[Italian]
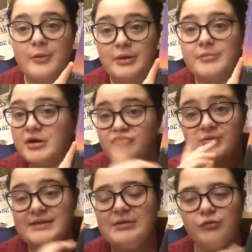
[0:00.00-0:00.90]
è un libro
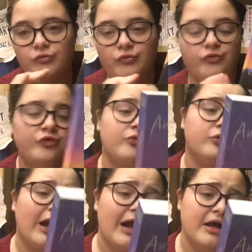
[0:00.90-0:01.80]
LGBT, questo sono
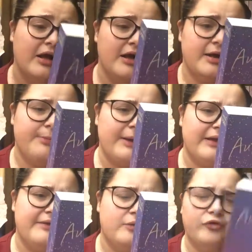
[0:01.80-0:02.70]
sicura, e
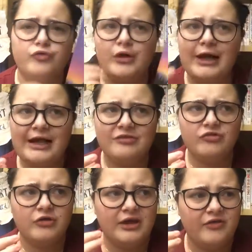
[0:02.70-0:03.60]
parla di questo
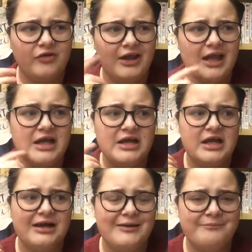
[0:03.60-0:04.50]
ragazzo, credo che
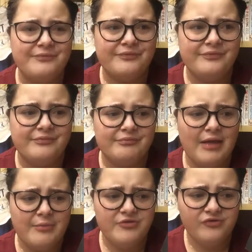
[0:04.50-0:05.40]
um,
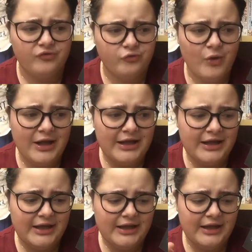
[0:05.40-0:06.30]
è
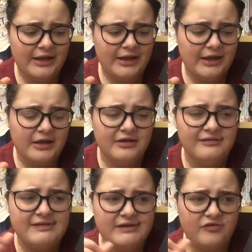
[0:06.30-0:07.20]
bisessuale e
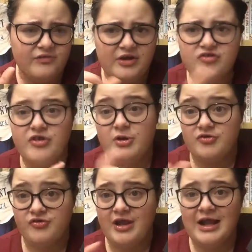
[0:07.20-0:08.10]
si trasferisce da una
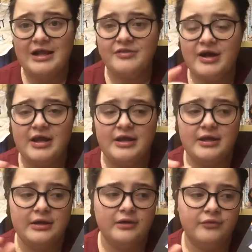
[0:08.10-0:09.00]
città all'altra
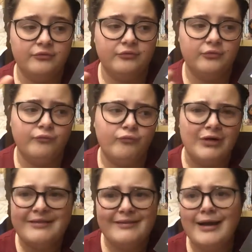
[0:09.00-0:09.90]
e le, non
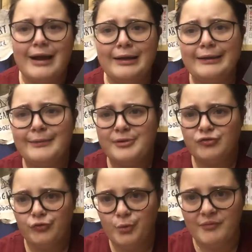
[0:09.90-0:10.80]
vuole dire alle
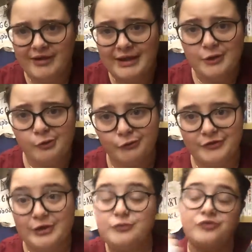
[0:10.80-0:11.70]
persone nuove che
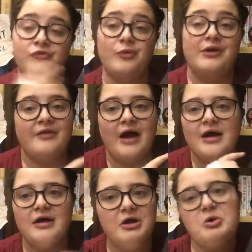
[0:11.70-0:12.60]
incontra la sua sessualità
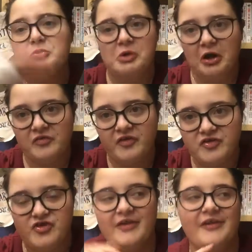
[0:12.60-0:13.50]
una cosa
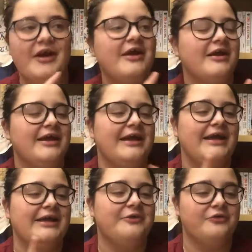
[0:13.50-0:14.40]
del genere.
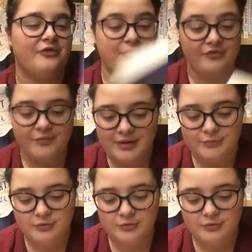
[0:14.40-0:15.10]
E non lo so, mi ispira